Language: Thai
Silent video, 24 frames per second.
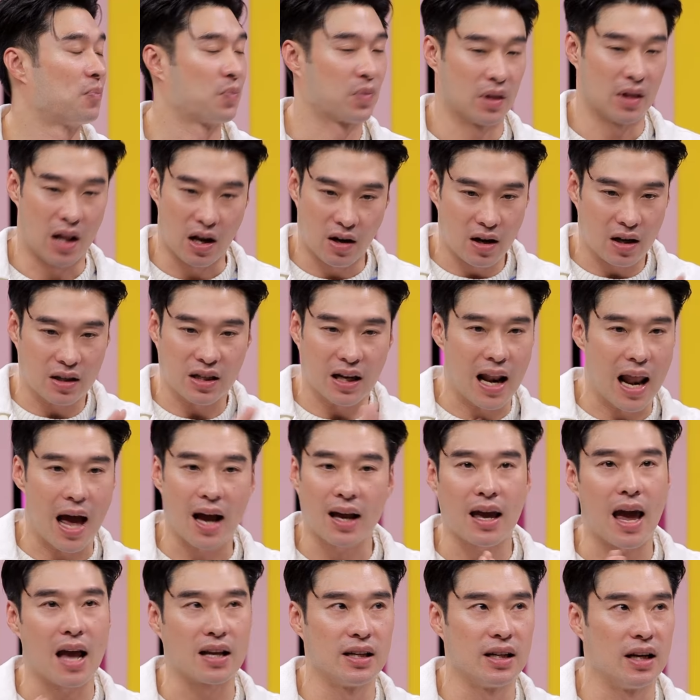แล้วก็จะรัก
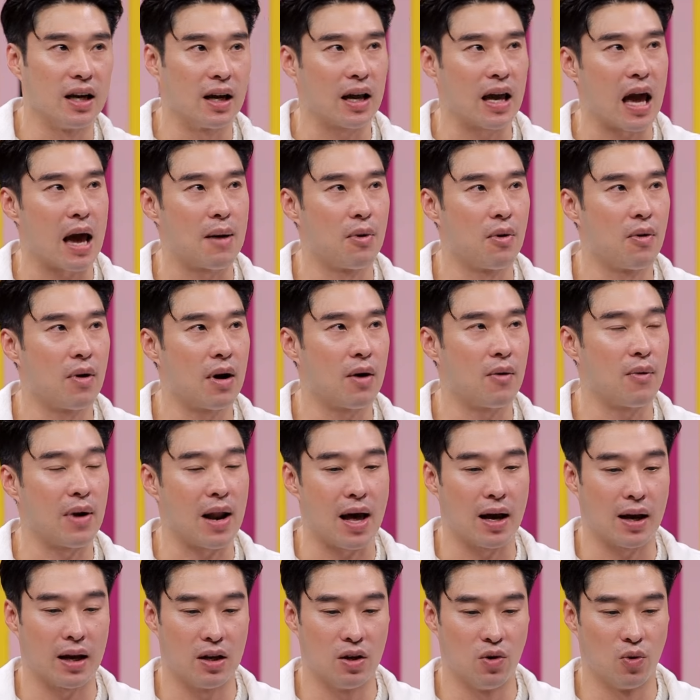แกเสนอแกเพราะว่าเวลา
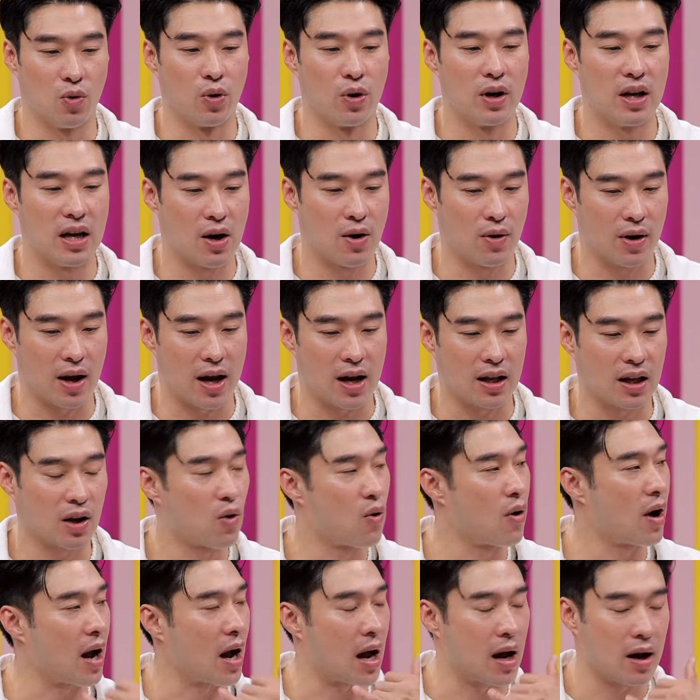แกอยู่คนเดียวเนี่ยก็จะโทร
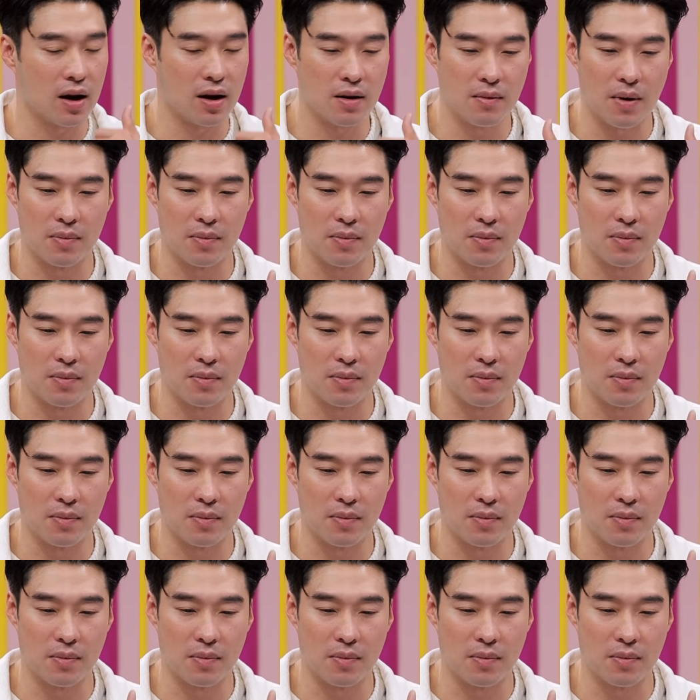หาแบ